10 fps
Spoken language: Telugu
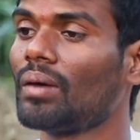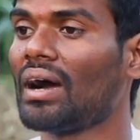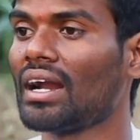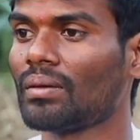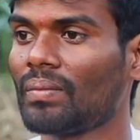ఆ
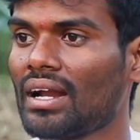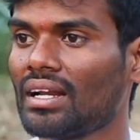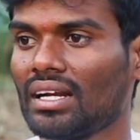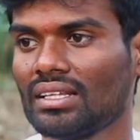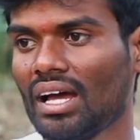మాట
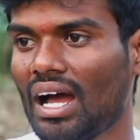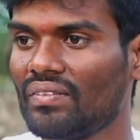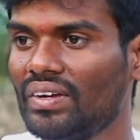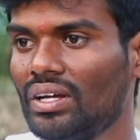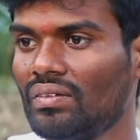మాట్లాడితే ఆ
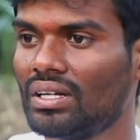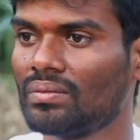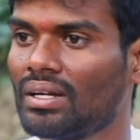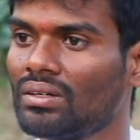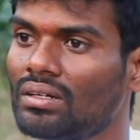వీడియో
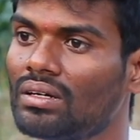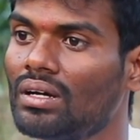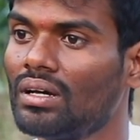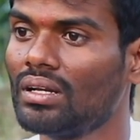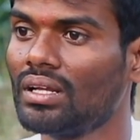పెట్టుమాను
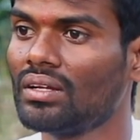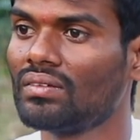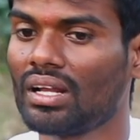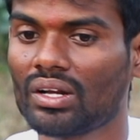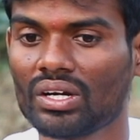నేను
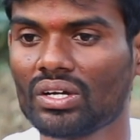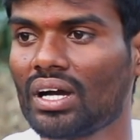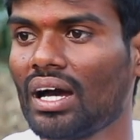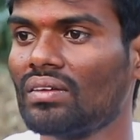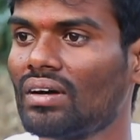వాళ్ళ రెండు
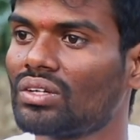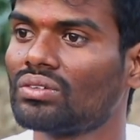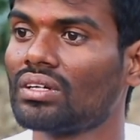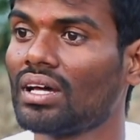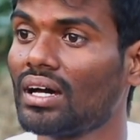కాళ్ళు
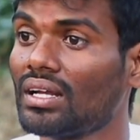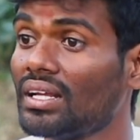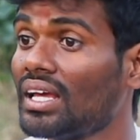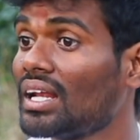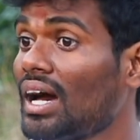పట్టుకుంటా
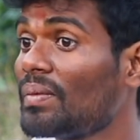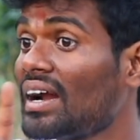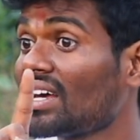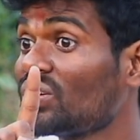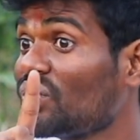నేను ఆ
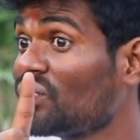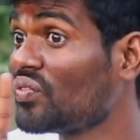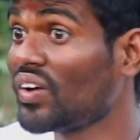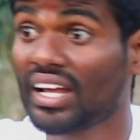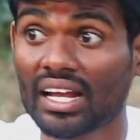మాట
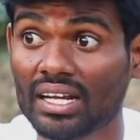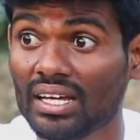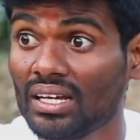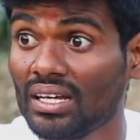ఎవ్వరికి అనలే